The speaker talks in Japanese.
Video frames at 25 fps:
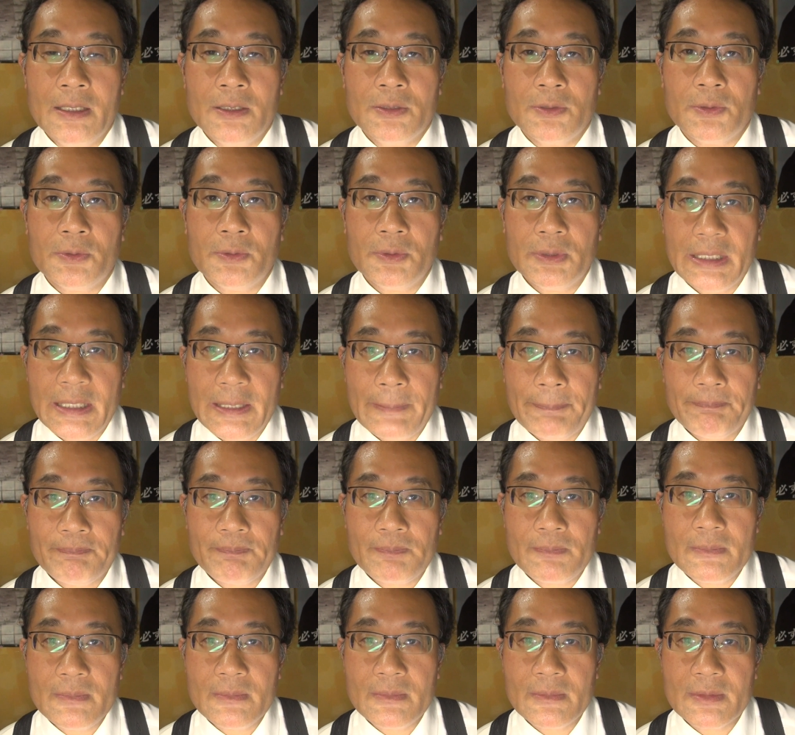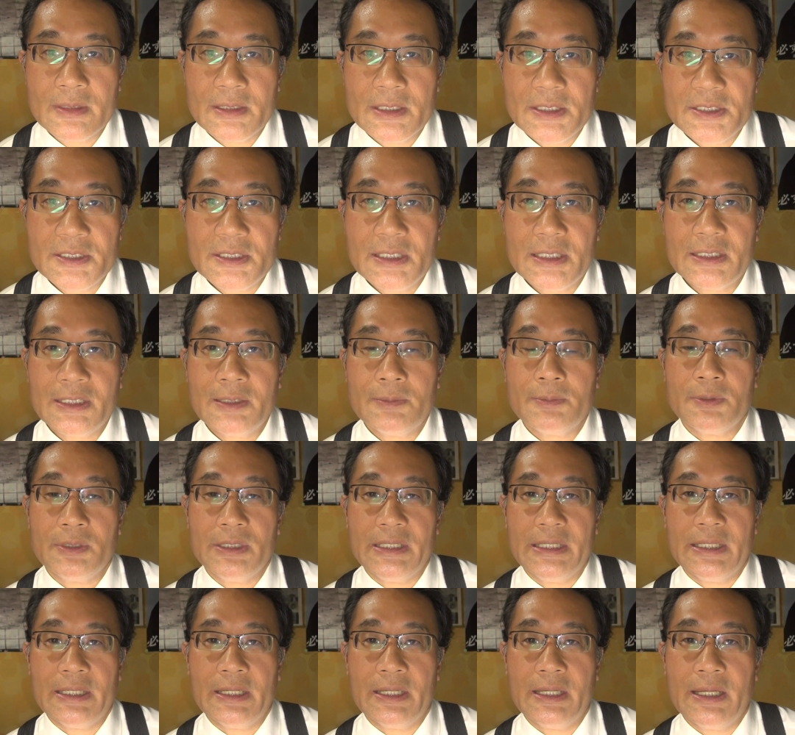そこで西麻布
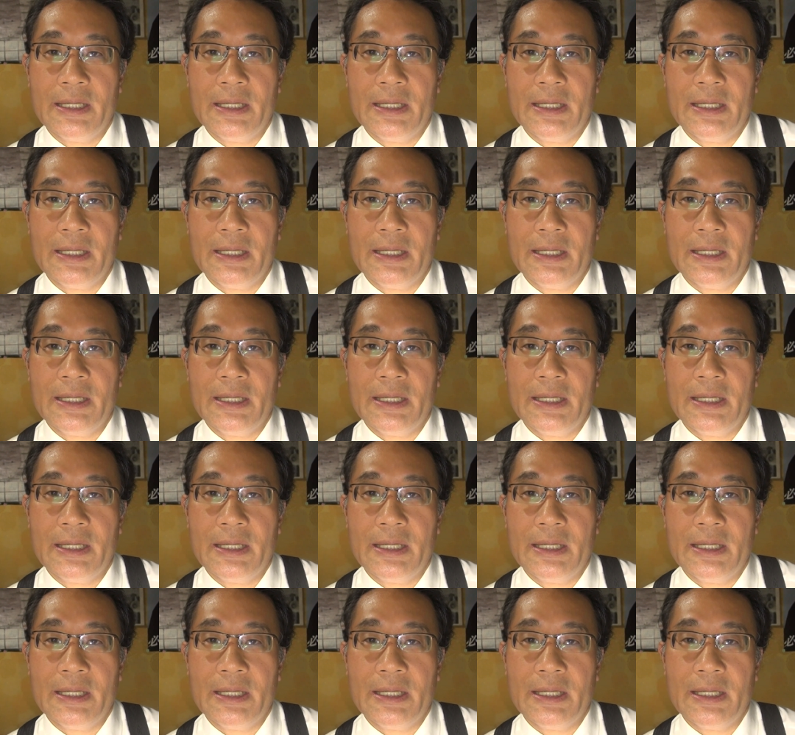に、